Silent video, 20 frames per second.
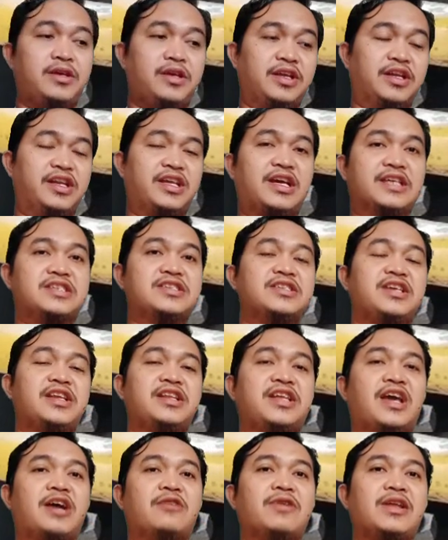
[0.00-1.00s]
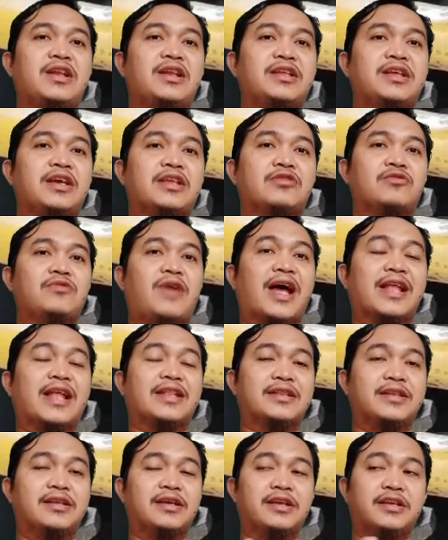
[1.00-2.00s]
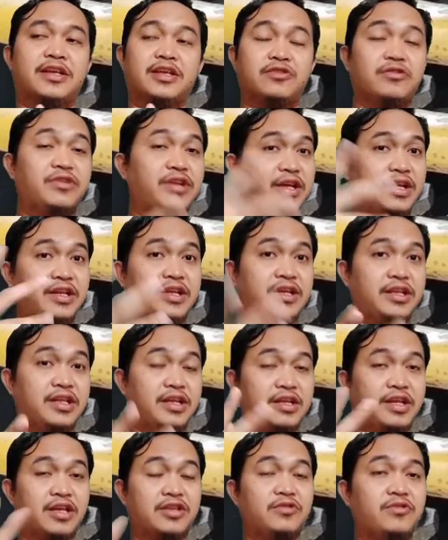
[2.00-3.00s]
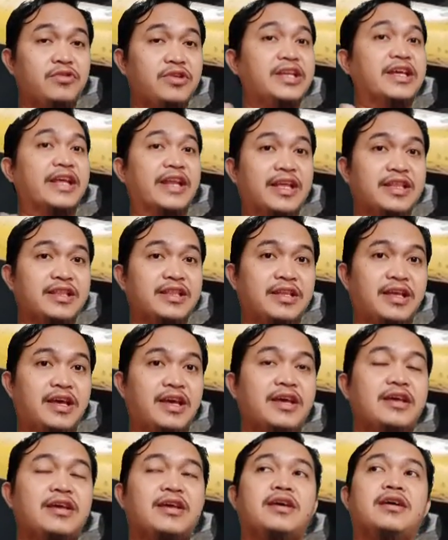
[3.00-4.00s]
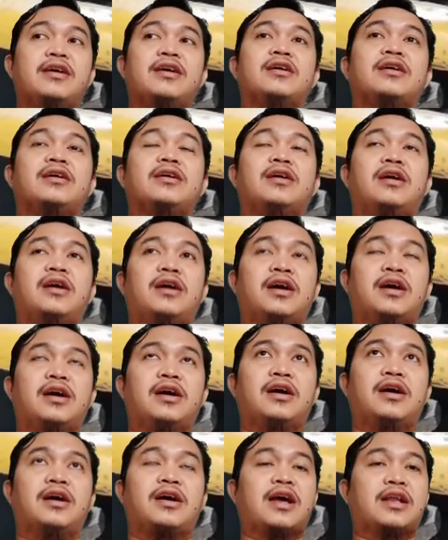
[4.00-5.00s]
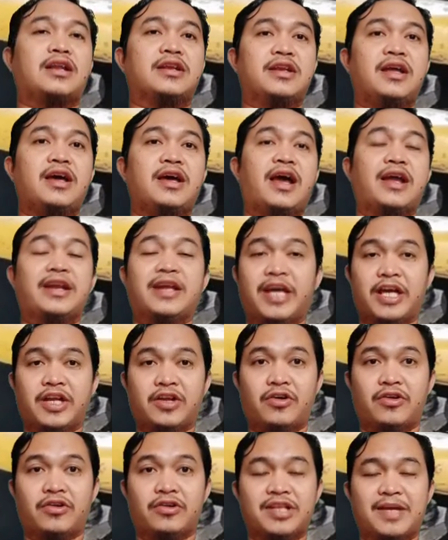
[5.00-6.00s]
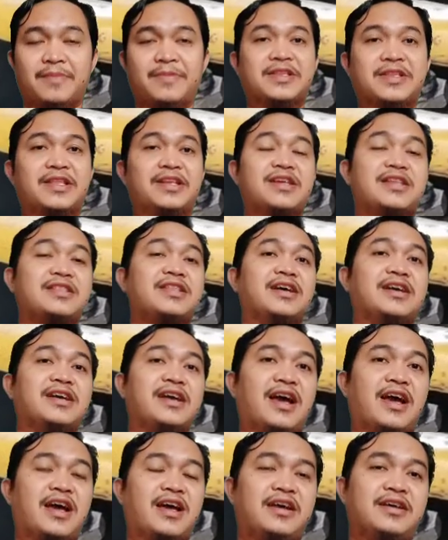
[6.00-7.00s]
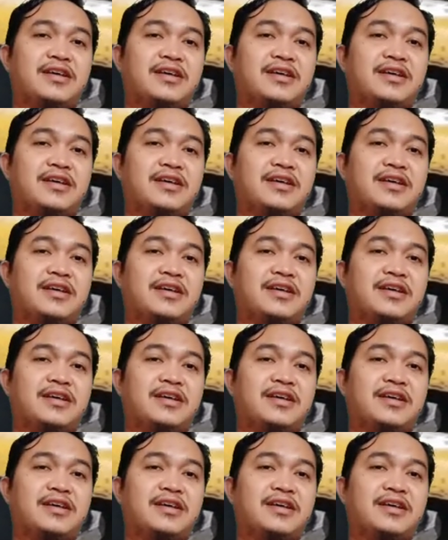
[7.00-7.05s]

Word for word: Indikasinya di awal dia itu han, dia itu dia, dia itu di rate ya uh, karena ada error, tapi ternyata enggak.